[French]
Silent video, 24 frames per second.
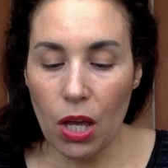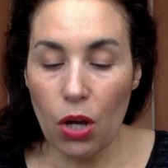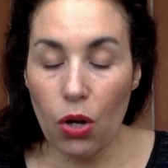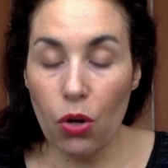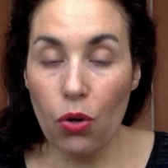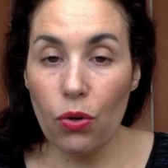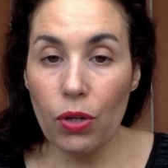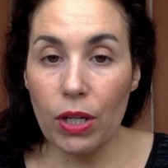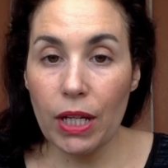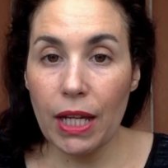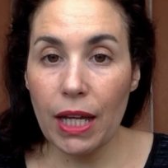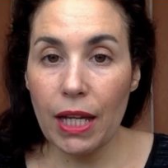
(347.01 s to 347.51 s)

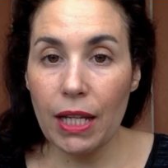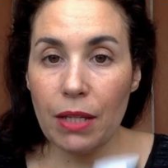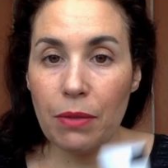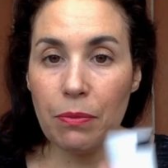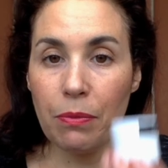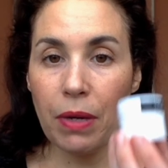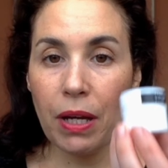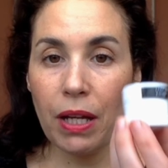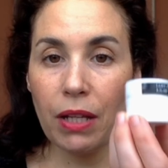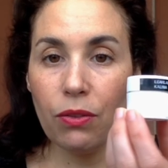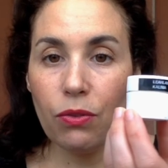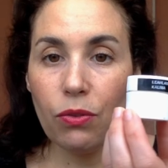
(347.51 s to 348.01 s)
Le
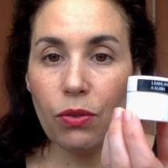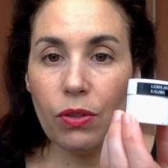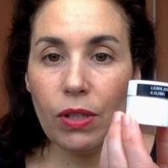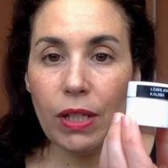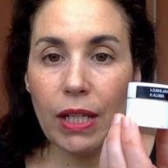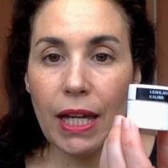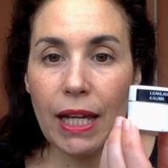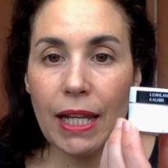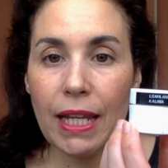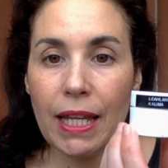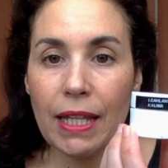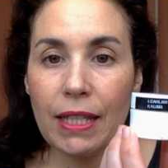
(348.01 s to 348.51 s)
Kalima de
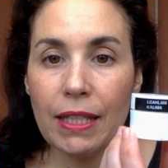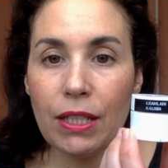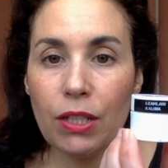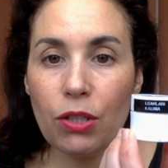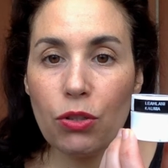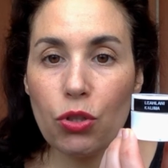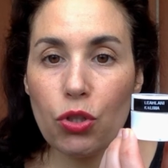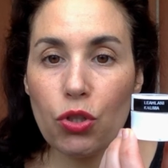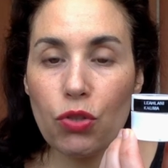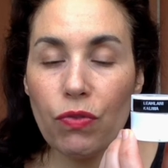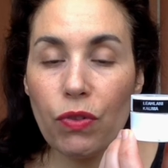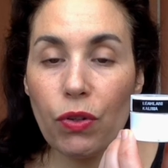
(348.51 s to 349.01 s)
Léalani
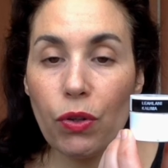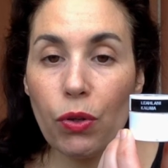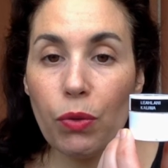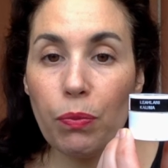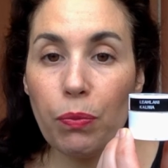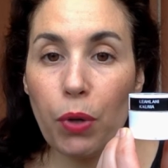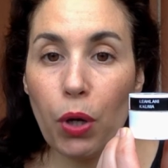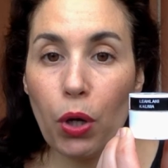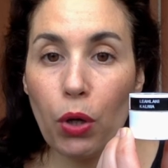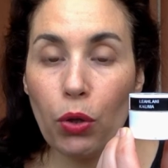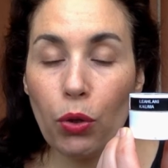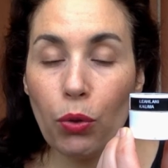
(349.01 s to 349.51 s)
que je vais
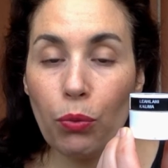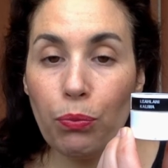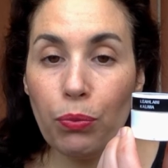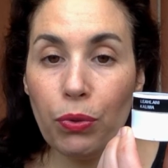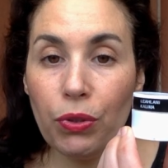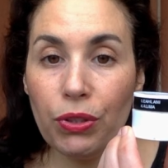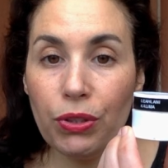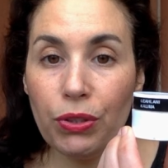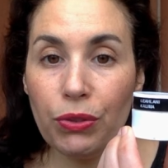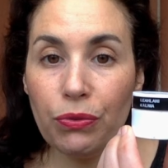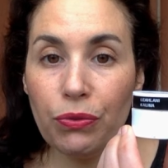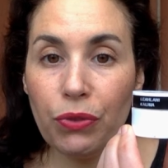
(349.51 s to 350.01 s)
reprendre en
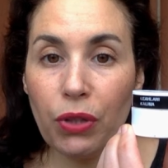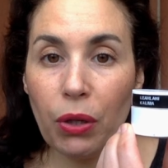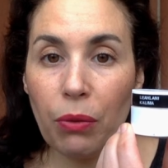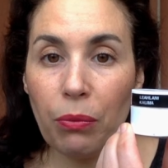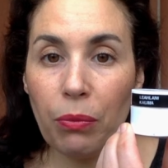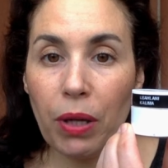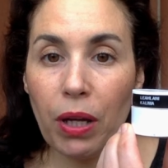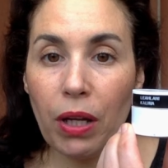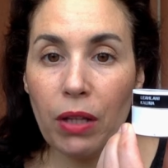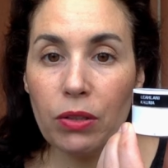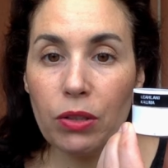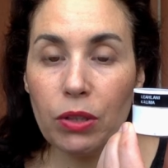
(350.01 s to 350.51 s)
petit
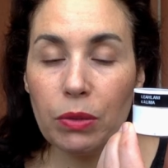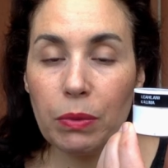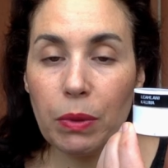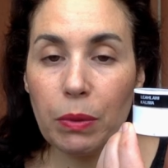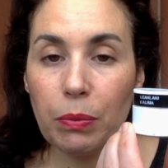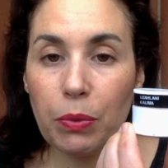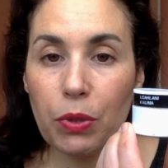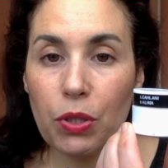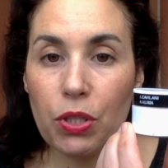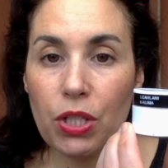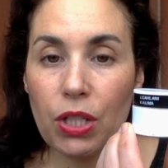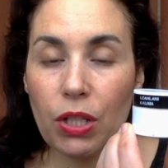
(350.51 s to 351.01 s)
format dans ma
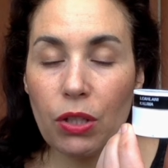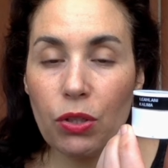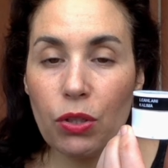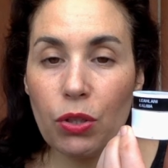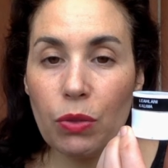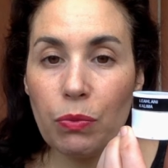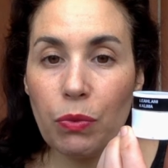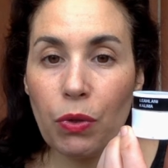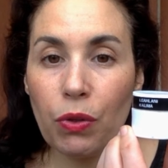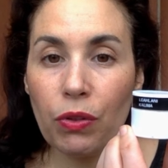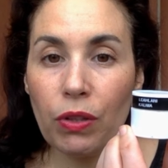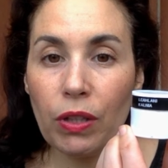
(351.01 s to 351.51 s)
prochaine
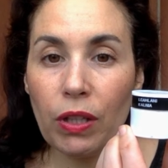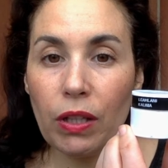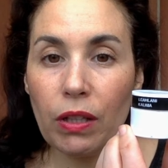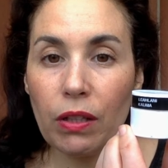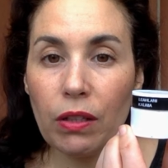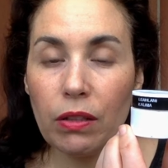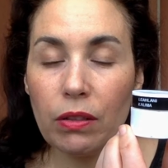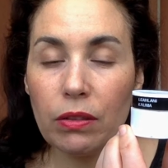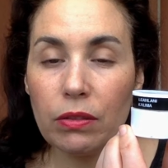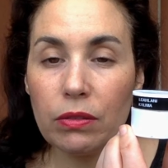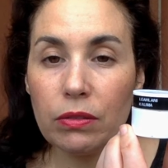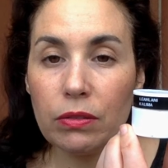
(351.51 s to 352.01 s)
commande
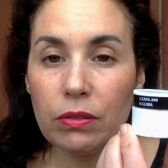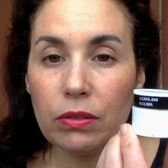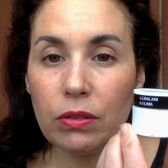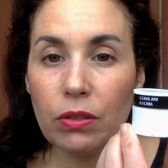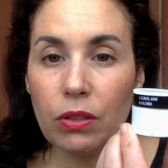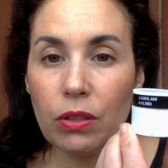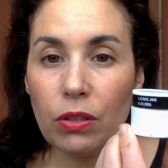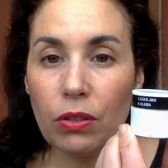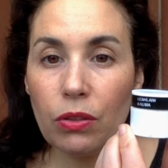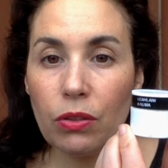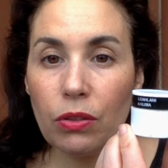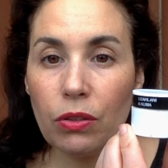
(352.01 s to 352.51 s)
hein.
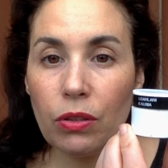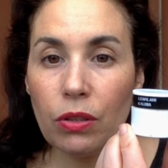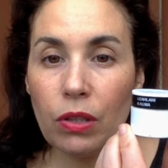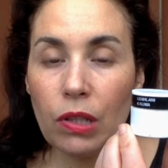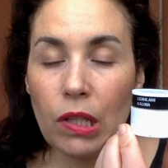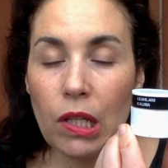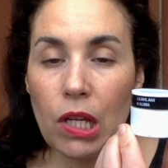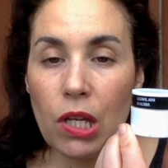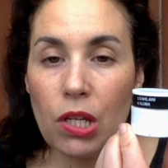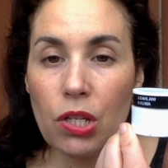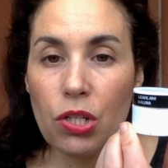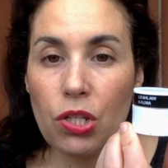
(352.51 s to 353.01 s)

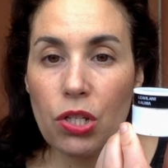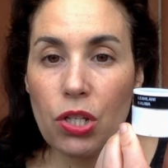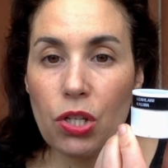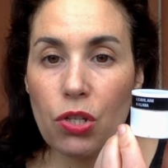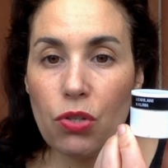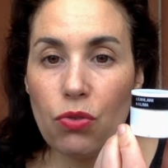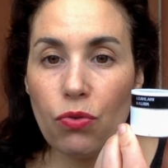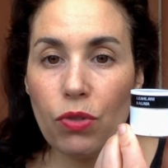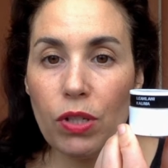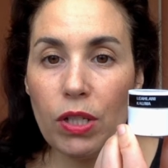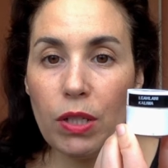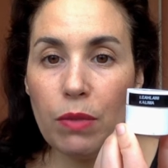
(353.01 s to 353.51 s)
chez
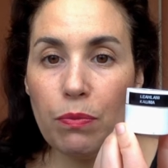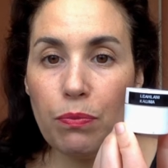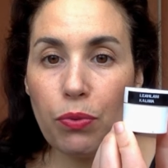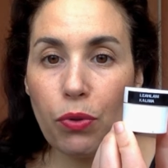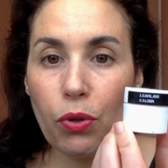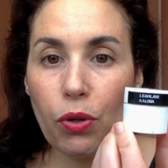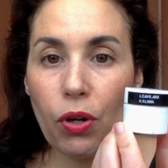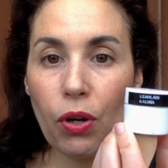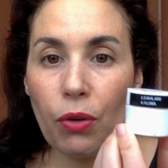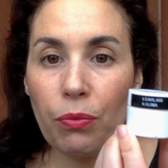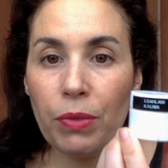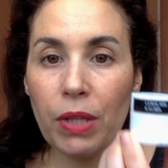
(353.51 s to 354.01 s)
Julie
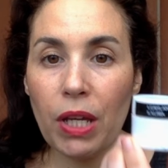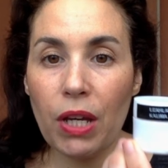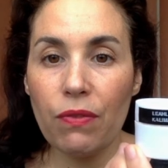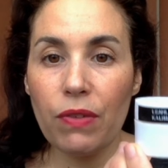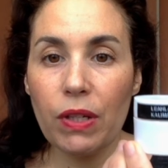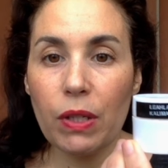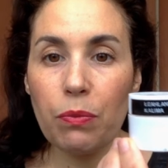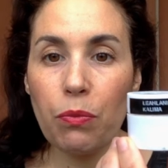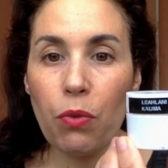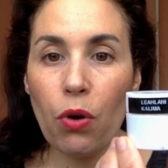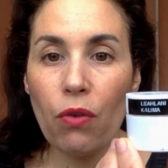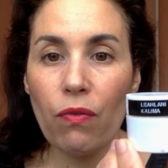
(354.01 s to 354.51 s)
pour l'emmener
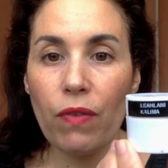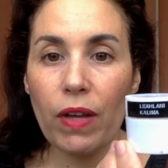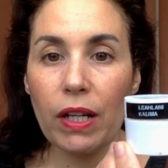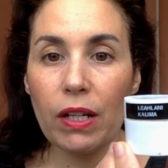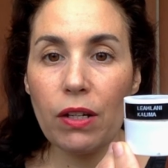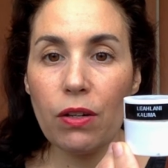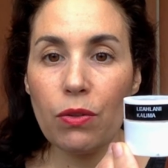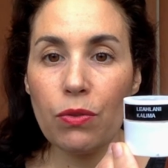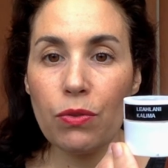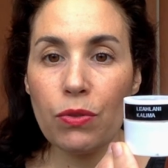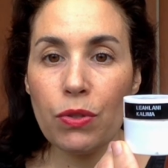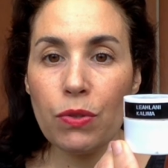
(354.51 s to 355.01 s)
avec moi en
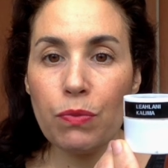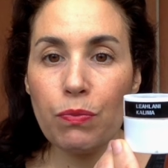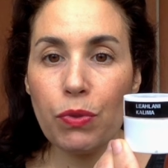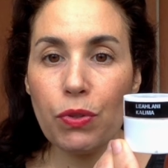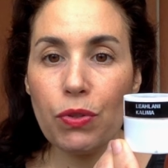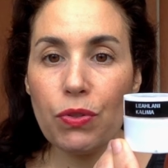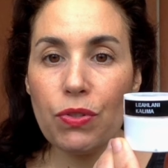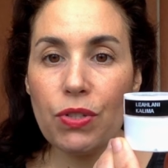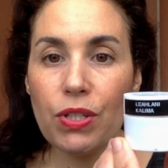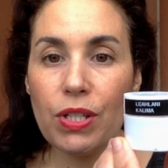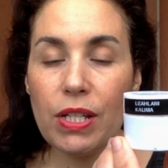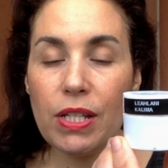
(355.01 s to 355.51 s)
vacances, pour
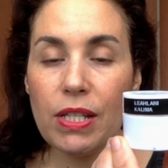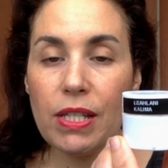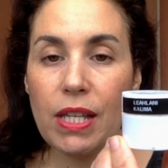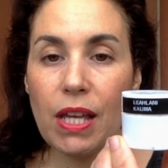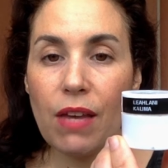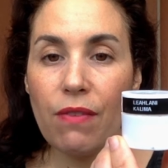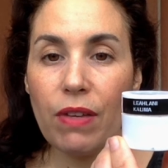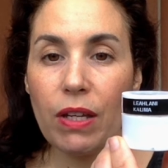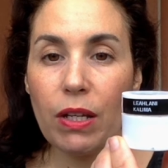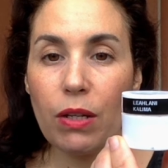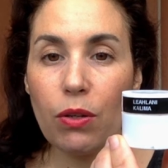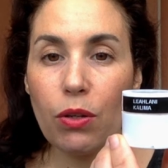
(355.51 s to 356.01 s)

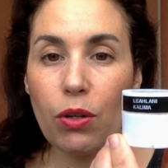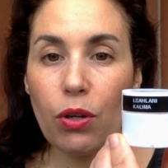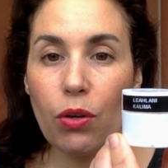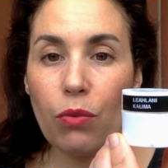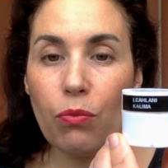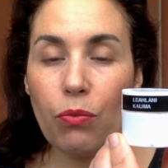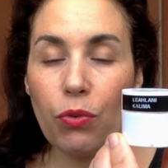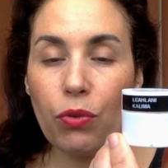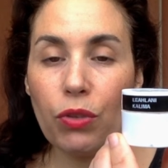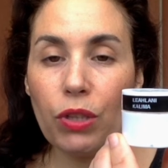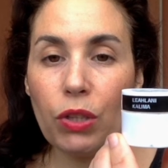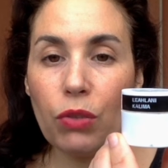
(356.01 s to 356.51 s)
l'utiliser avec euh,
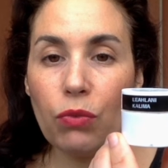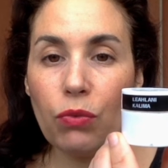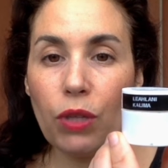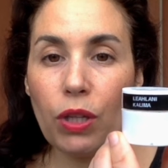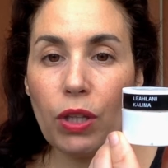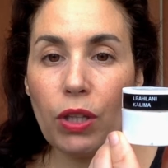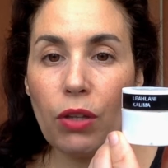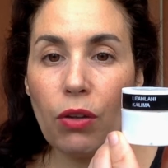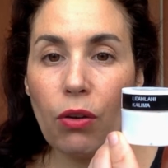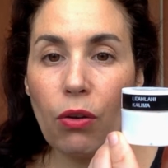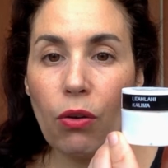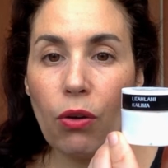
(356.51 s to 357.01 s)
mon
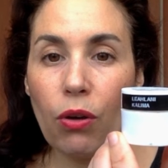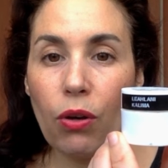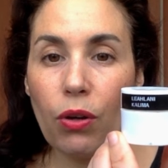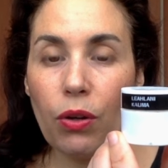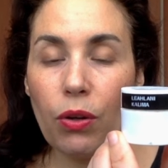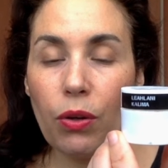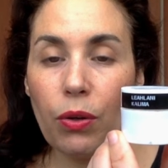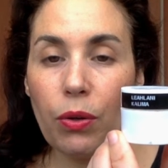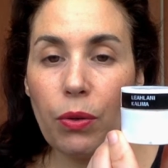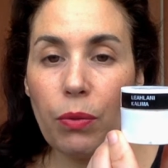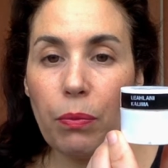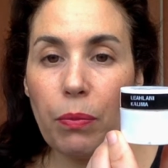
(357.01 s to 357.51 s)
nettoyant
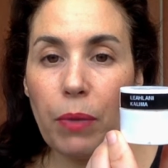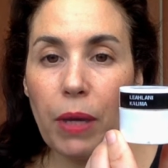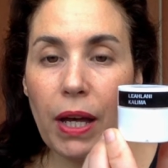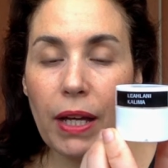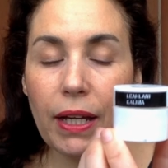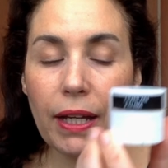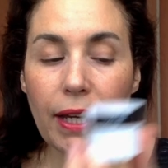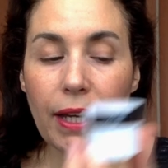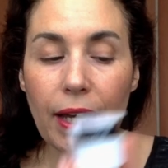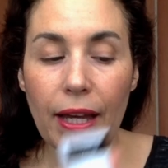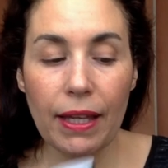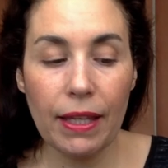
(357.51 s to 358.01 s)
euh, pas
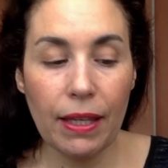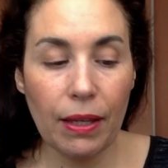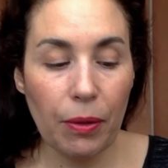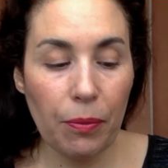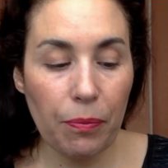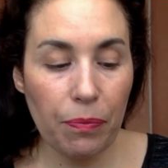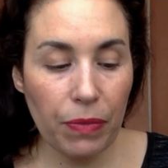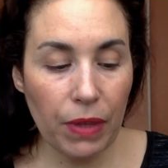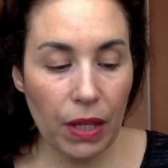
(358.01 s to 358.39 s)
à caille,